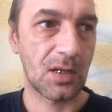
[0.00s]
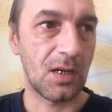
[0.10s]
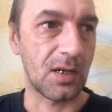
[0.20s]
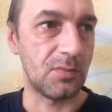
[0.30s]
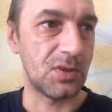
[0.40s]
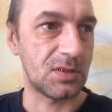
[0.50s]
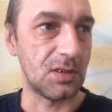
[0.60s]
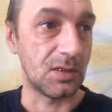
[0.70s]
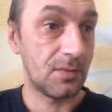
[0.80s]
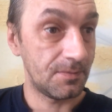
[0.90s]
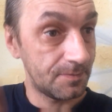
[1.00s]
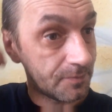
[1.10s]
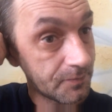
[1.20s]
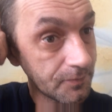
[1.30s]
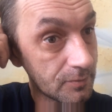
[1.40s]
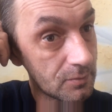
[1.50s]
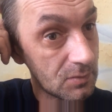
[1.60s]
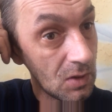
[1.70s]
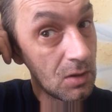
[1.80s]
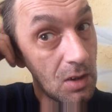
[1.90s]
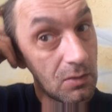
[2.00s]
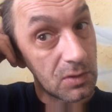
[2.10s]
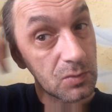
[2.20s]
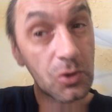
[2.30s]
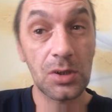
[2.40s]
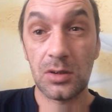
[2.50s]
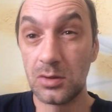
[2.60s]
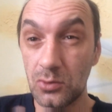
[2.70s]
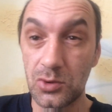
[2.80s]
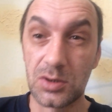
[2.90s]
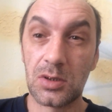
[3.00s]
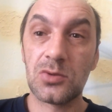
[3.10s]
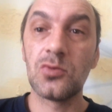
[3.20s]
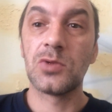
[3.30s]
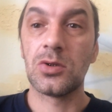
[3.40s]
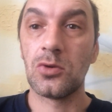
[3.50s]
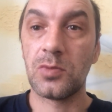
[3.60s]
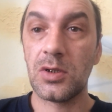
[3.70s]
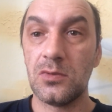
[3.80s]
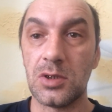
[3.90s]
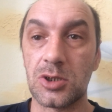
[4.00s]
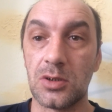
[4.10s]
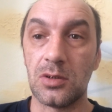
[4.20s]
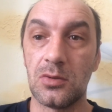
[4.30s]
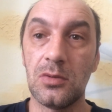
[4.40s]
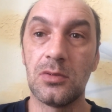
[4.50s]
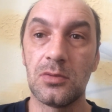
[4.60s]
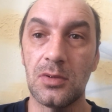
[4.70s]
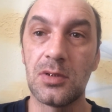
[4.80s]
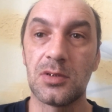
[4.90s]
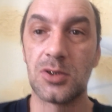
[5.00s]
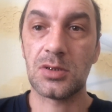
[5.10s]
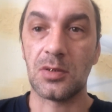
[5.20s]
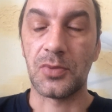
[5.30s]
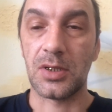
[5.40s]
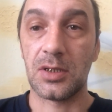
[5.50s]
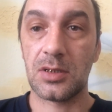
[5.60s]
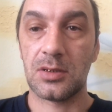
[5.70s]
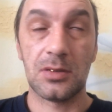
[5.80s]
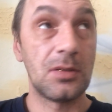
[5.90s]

Как объяснить? Возможно, они тоже за разумное, доброе, вечное, но это чисто проект